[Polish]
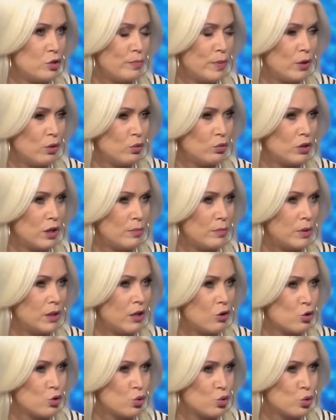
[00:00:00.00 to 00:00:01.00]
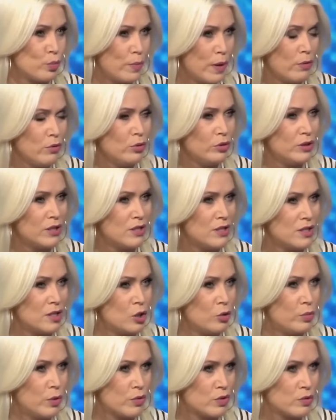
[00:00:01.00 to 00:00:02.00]
Czy pan tutaj by jakoś uzupełnił tę
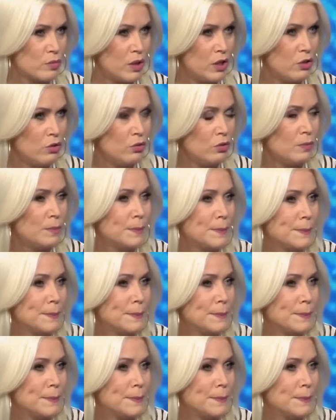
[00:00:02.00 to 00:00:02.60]
listę lub ją zmienił?